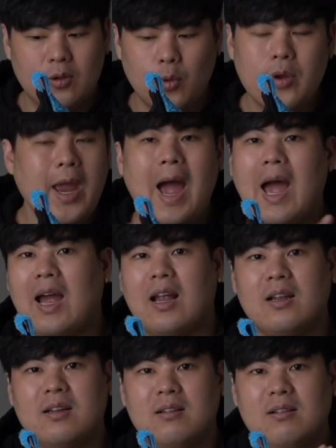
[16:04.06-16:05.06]
ทุกอย่าง
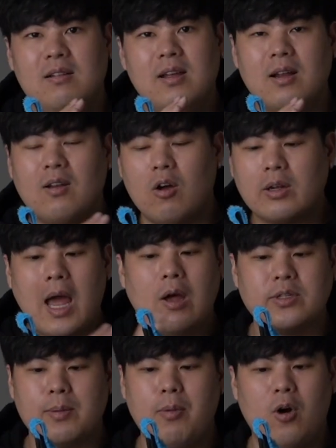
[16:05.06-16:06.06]
เรื่องล็อกดา
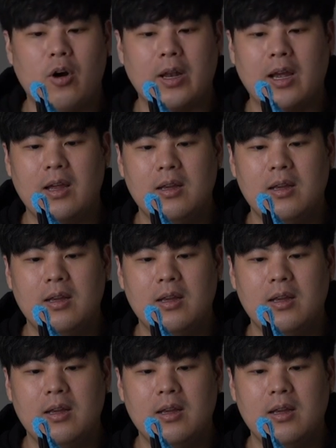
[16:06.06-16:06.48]
วน์ซัพพอร์ต